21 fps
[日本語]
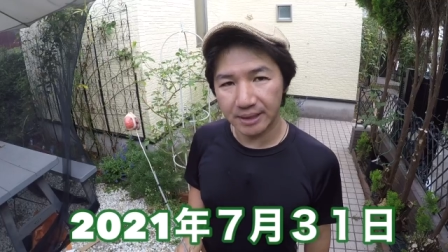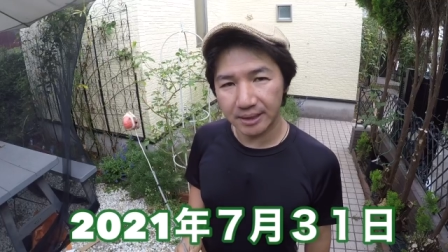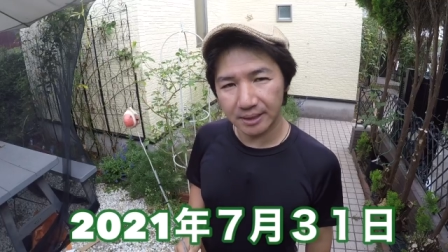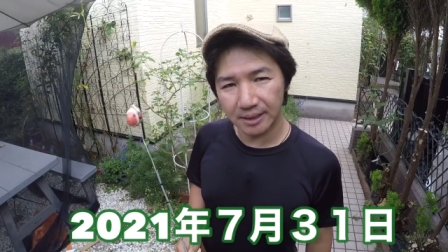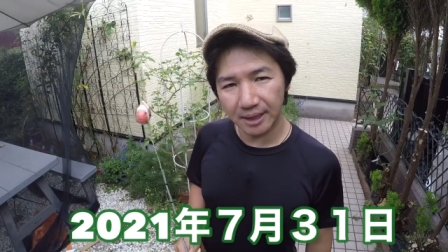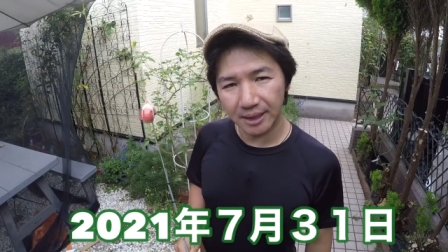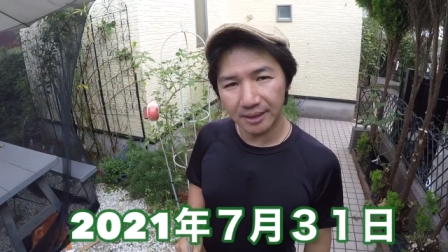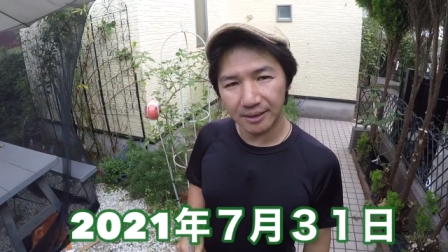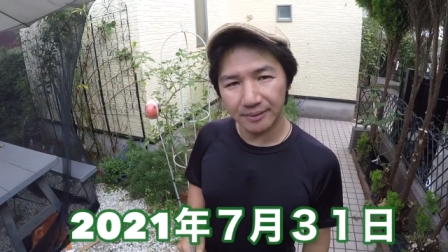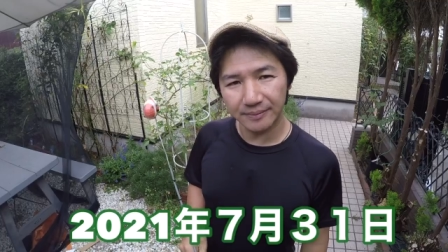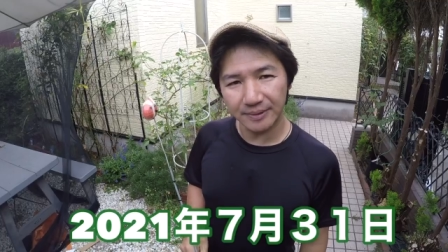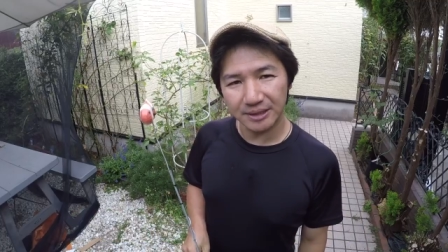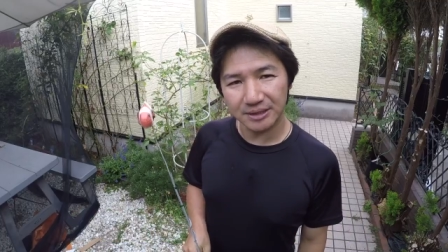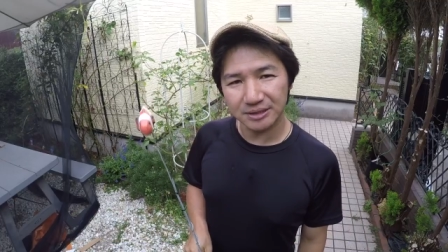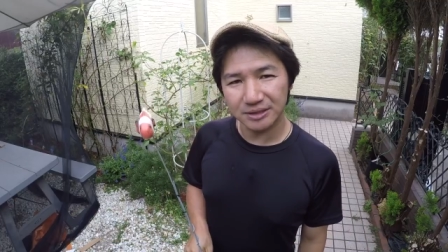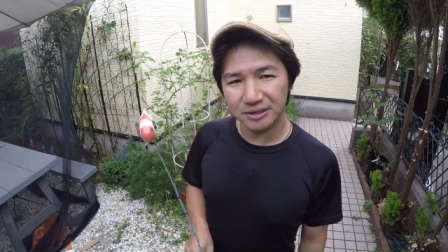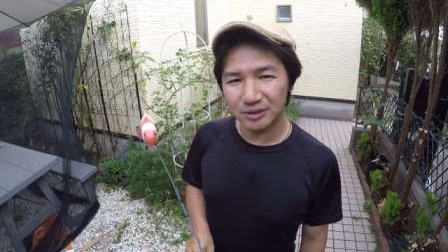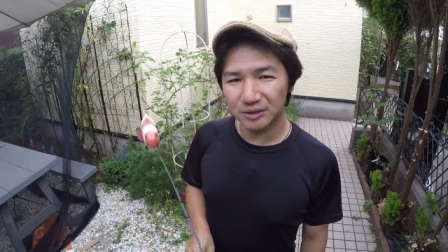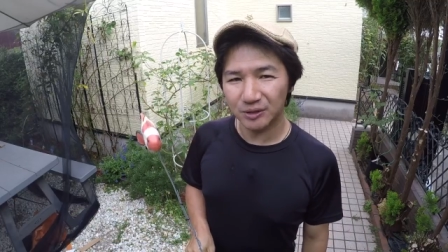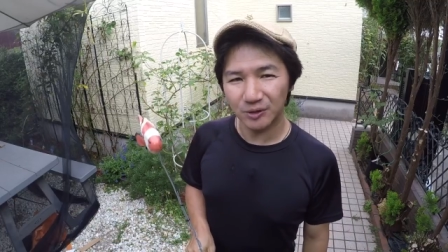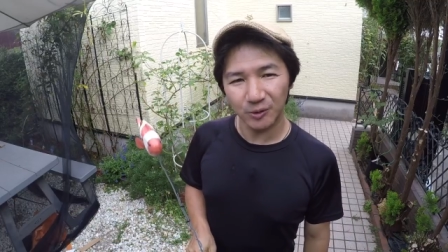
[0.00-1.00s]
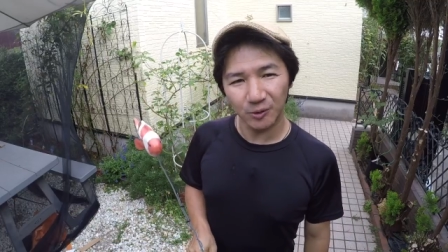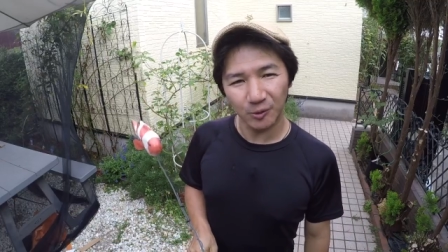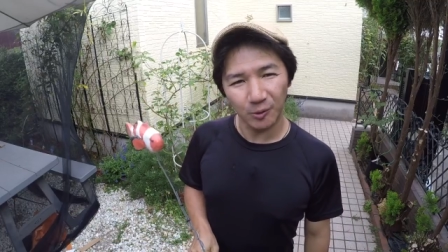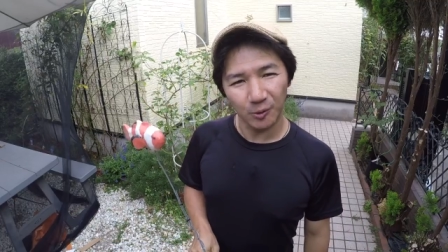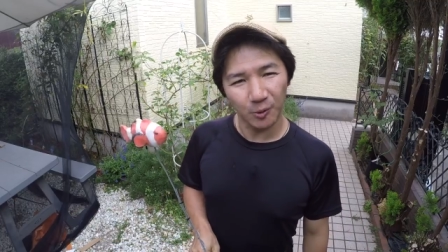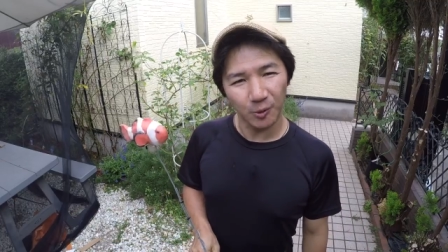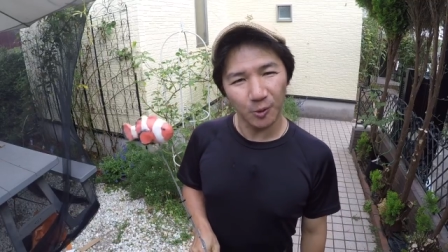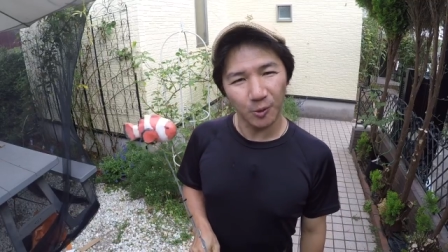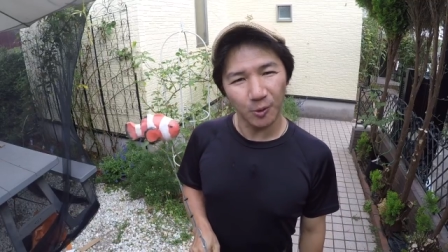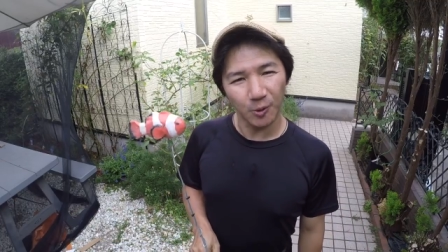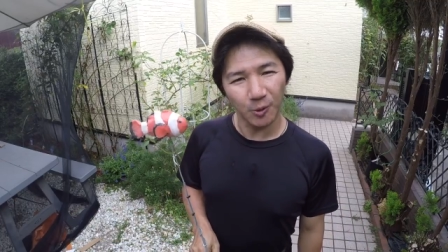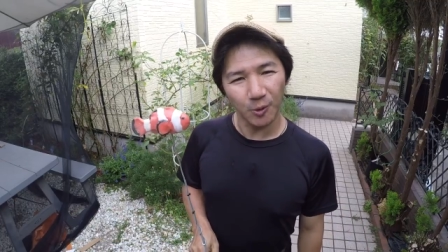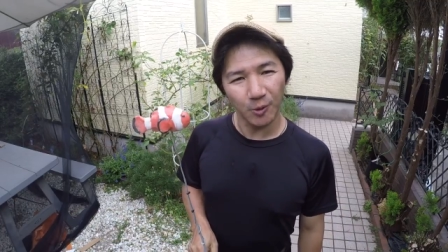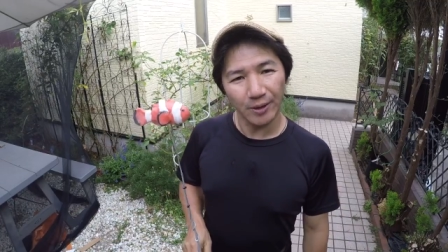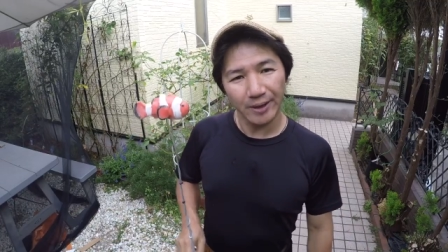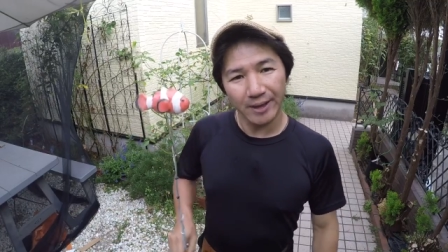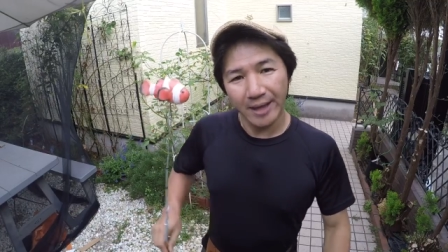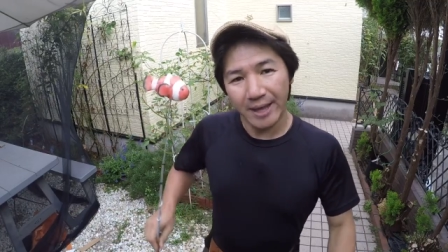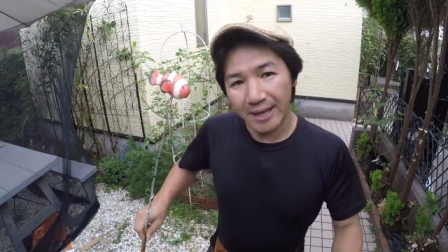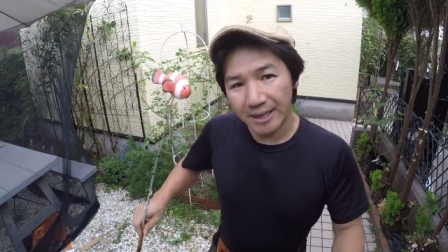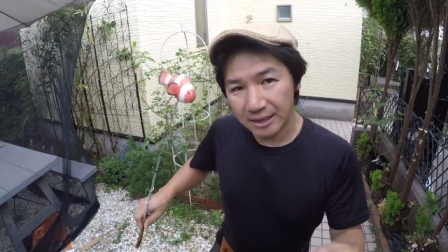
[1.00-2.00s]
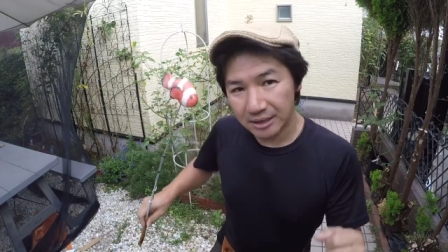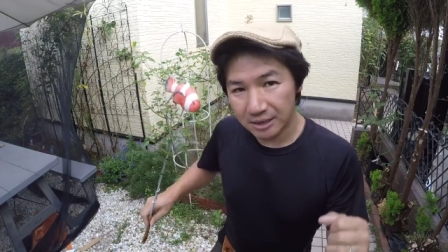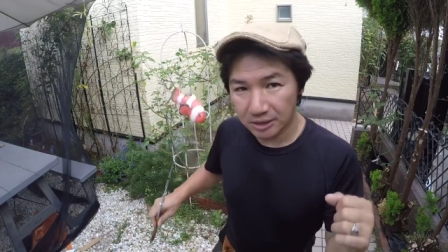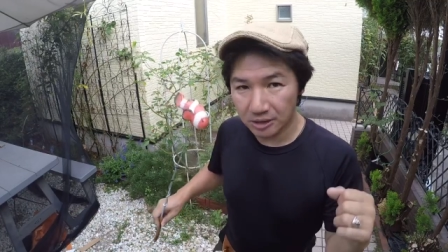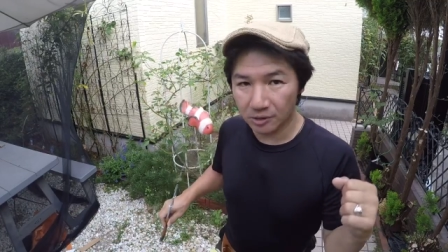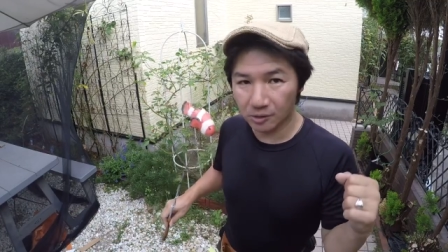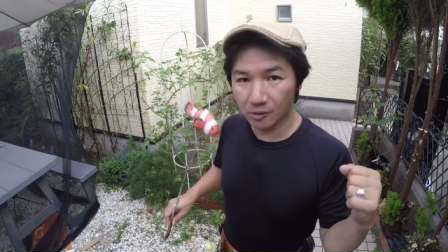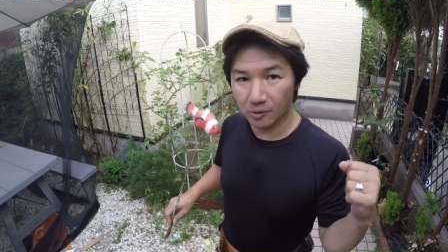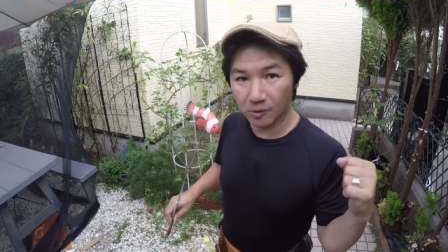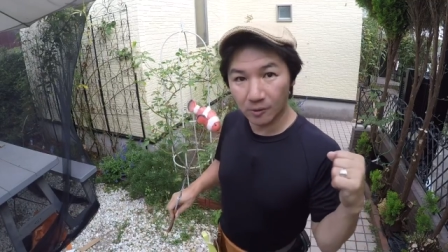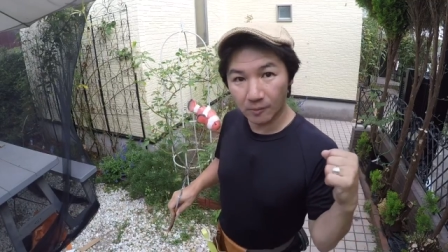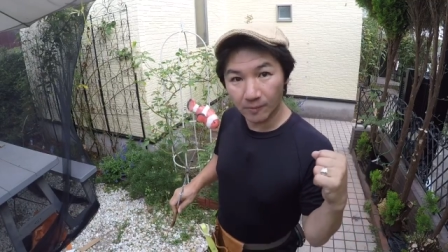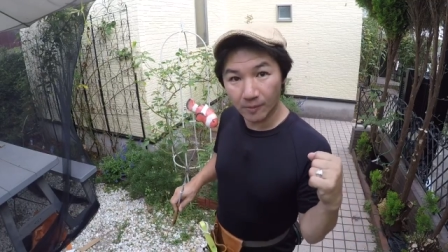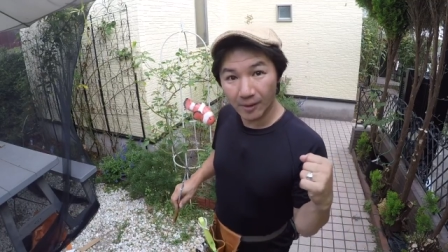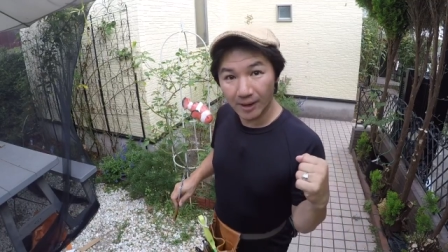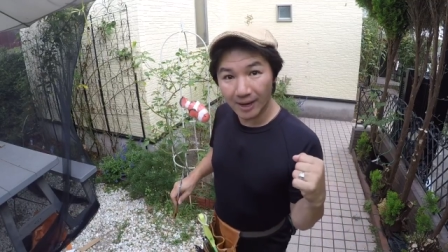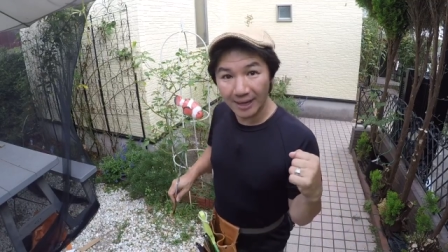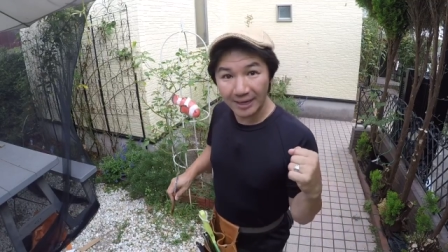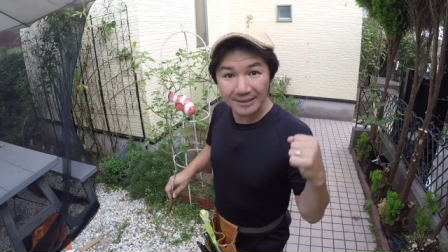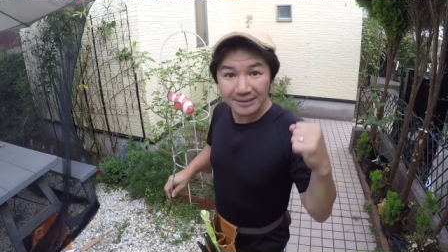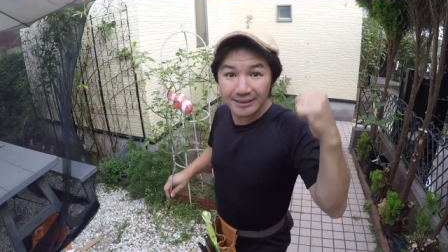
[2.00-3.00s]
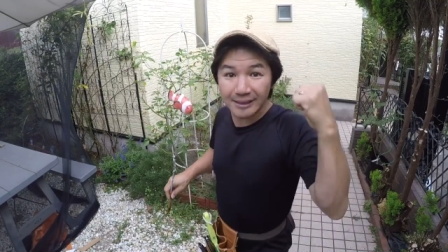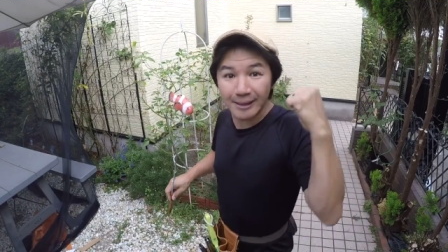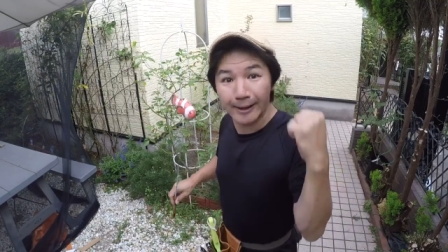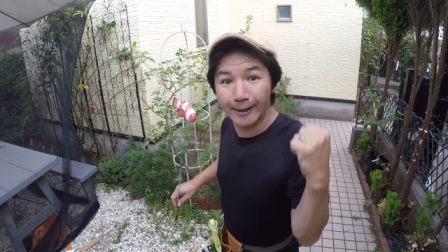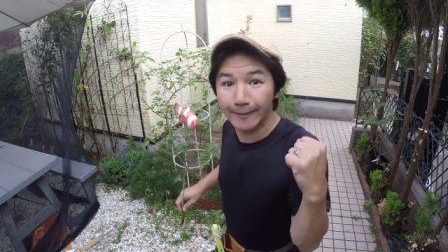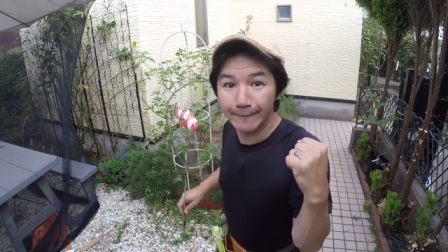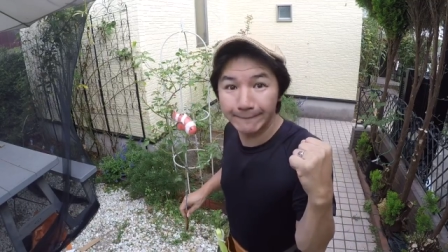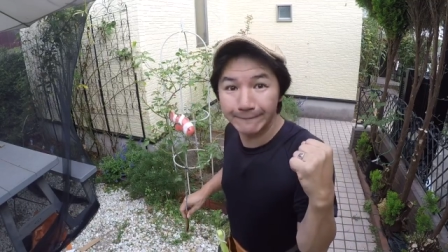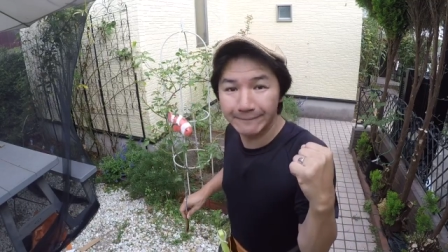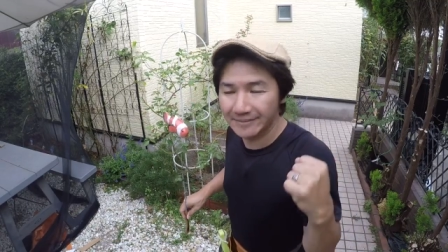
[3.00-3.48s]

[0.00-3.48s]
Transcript: になりますよ今日も朝か